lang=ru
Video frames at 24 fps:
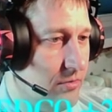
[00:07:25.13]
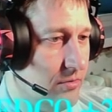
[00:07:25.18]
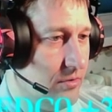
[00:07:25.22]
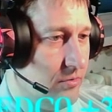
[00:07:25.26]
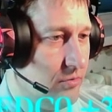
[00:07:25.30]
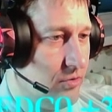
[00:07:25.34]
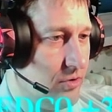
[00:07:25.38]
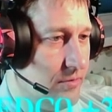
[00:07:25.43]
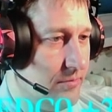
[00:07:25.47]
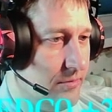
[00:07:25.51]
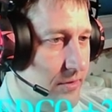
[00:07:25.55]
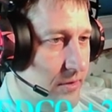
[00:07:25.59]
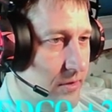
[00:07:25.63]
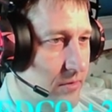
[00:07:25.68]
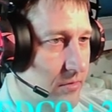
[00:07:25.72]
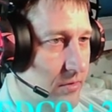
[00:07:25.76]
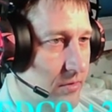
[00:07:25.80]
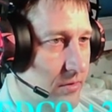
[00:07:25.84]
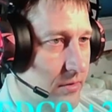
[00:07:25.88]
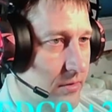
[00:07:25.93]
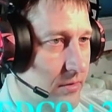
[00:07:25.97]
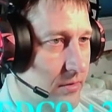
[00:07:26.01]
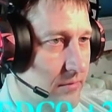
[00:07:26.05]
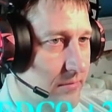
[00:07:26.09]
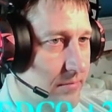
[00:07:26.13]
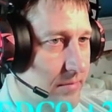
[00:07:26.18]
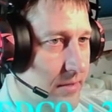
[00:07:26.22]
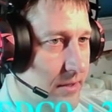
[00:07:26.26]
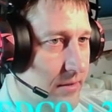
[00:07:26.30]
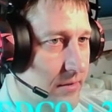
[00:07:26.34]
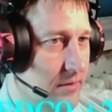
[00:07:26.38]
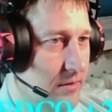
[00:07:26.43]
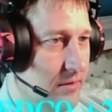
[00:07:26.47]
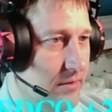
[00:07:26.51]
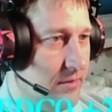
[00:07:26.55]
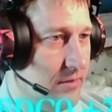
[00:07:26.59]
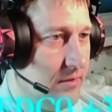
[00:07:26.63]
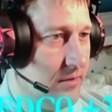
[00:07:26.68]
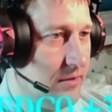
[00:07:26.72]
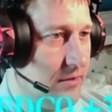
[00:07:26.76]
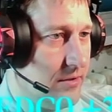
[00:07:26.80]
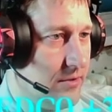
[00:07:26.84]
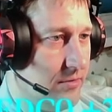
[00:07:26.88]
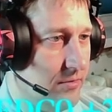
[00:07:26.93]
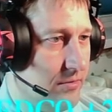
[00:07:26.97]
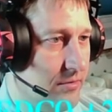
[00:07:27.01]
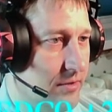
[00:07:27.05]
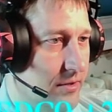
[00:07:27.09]
уже в такое падало, да?
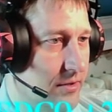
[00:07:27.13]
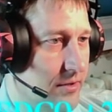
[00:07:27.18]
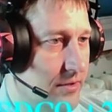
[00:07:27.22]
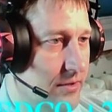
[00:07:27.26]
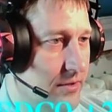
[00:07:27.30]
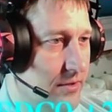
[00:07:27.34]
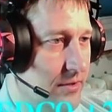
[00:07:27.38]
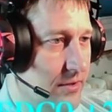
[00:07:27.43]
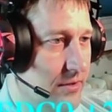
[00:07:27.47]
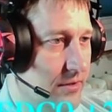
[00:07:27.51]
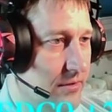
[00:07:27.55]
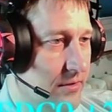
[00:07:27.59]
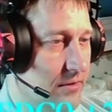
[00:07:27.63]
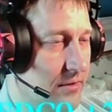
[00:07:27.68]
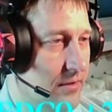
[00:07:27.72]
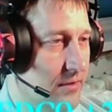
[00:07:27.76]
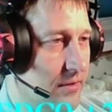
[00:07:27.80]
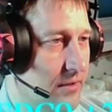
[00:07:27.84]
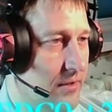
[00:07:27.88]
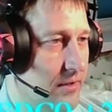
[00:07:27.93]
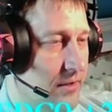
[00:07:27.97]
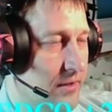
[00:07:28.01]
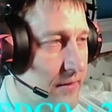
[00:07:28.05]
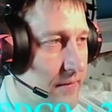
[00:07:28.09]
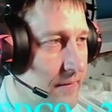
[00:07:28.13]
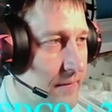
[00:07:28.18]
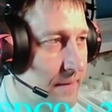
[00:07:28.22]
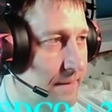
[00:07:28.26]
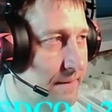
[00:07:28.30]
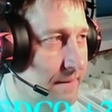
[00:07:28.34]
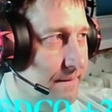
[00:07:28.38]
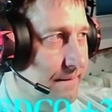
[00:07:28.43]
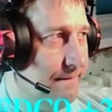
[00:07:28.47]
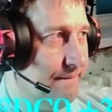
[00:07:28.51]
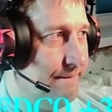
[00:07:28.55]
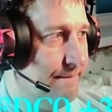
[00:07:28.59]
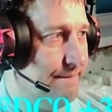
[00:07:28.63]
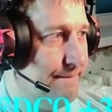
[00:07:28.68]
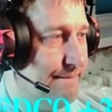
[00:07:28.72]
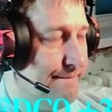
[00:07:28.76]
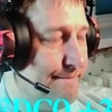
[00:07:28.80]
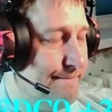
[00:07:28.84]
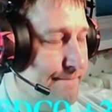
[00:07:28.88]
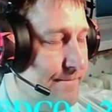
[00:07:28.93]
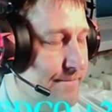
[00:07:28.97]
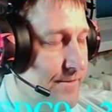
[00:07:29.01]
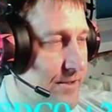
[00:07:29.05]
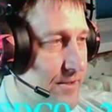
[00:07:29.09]
Кислотный градиент.
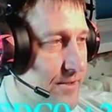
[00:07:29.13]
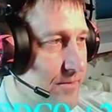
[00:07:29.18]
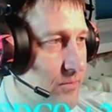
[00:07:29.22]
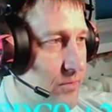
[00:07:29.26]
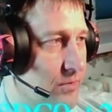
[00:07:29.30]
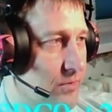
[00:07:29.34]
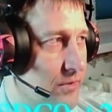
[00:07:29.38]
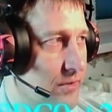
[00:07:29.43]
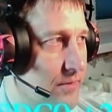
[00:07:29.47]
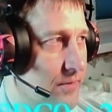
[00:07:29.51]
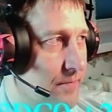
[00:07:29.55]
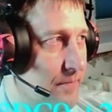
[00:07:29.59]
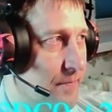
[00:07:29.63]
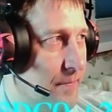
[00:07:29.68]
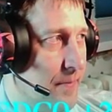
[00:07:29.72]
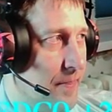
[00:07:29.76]
Смотрим.